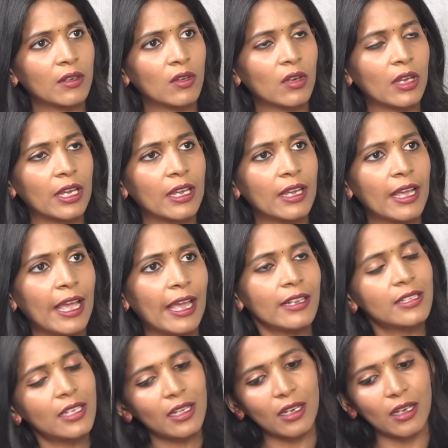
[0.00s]
ఓకే
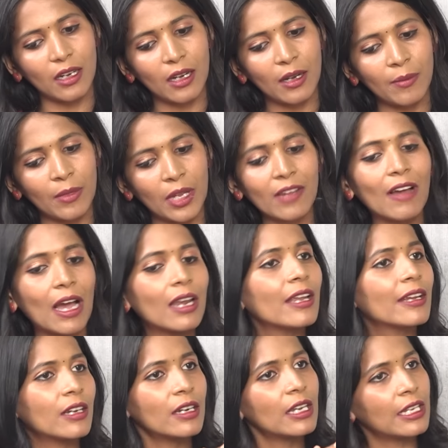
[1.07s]
అండ్ సార్ um, ఇవాళ
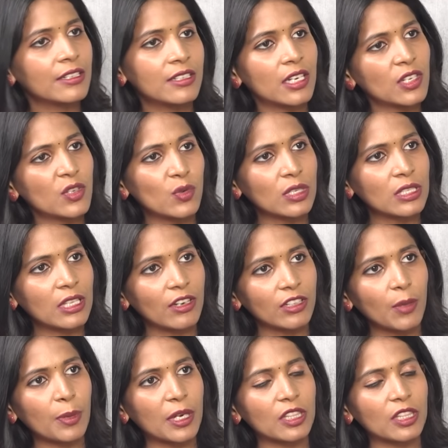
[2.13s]
ఏంటంటే ఇన్సిడెంట్ చూసిన తర్వాత